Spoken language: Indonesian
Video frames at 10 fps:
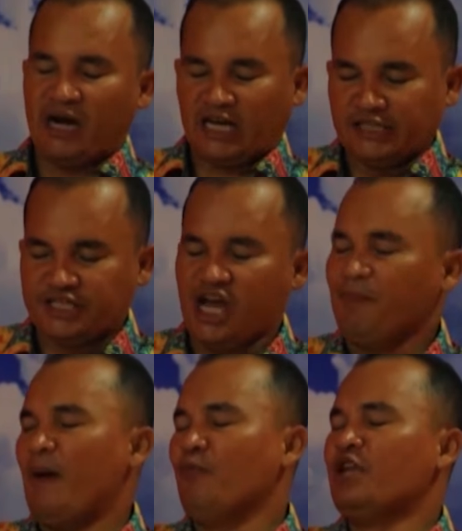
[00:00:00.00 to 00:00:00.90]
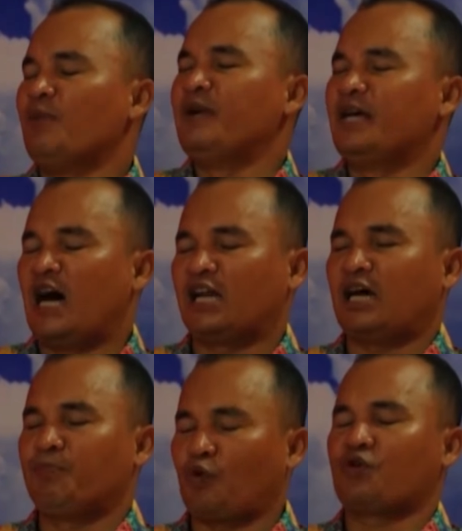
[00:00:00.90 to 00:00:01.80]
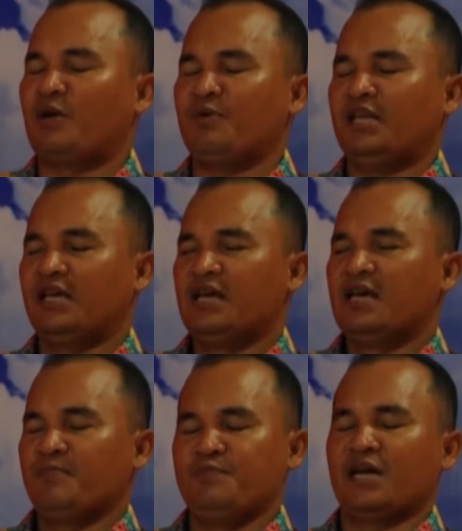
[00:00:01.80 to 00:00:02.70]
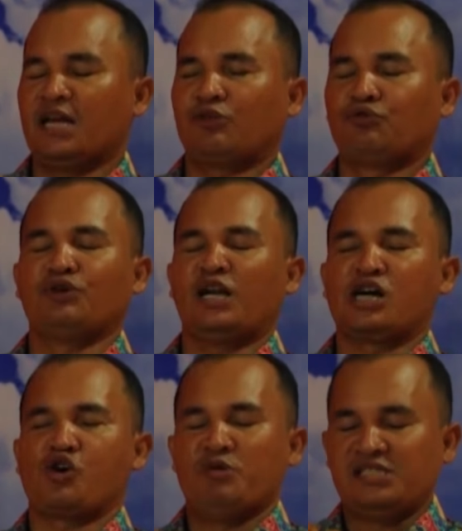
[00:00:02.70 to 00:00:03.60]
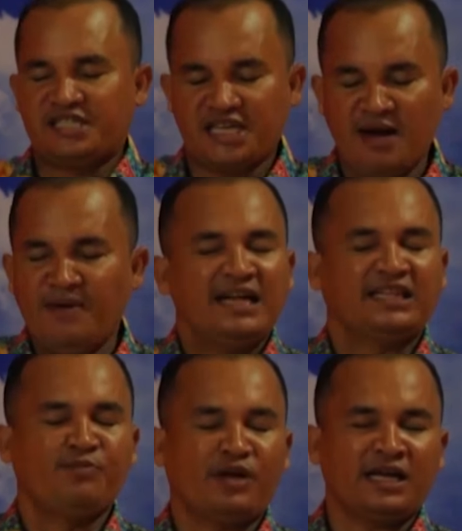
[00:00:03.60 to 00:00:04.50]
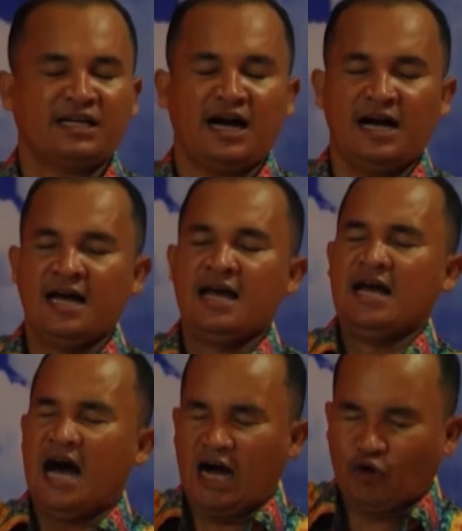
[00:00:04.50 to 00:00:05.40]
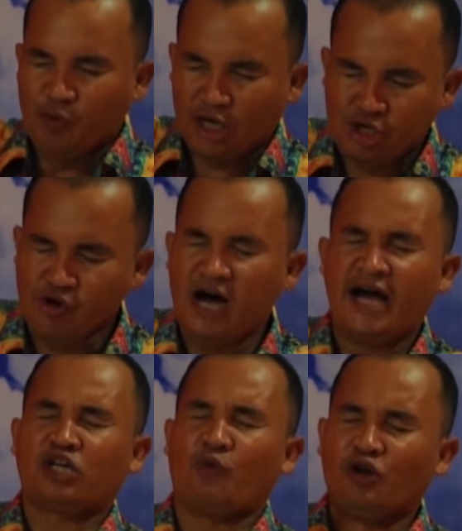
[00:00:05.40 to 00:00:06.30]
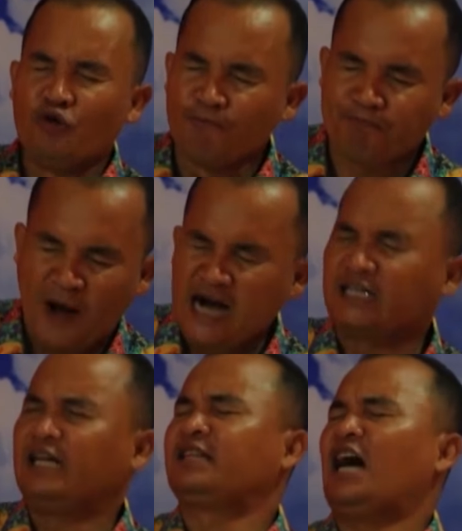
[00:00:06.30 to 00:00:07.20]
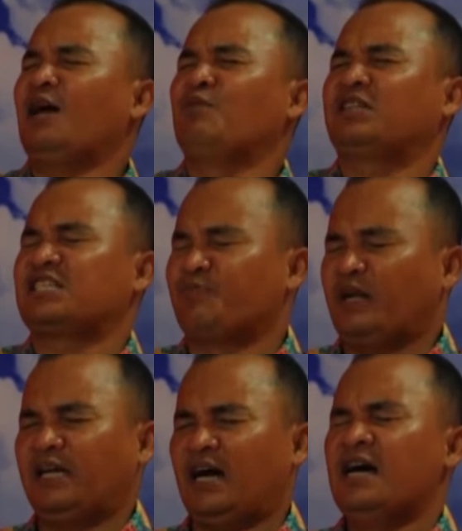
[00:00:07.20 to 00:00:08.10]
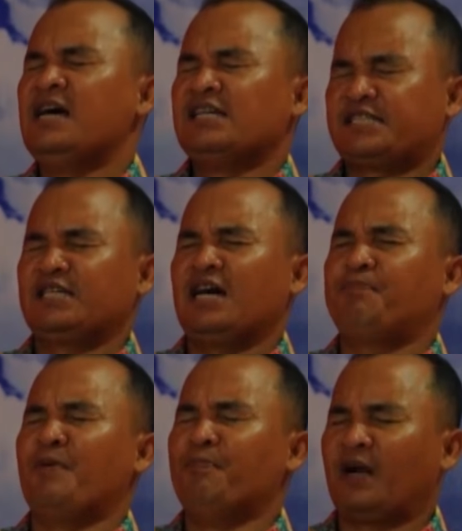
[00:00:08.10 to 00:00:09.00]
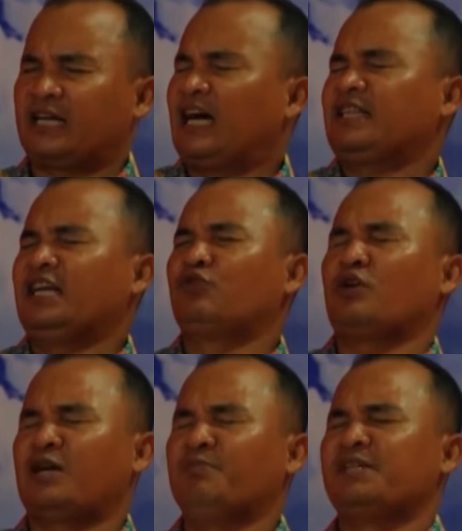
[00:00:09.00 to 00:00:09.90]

bahkan siapapun yang mendengarkan program ini, biarlah Tuhan engkau menjamah hati mereka. Aku berdoa engkau menumpangkan tangan atas mereka, sehingga pemberkatan itu akan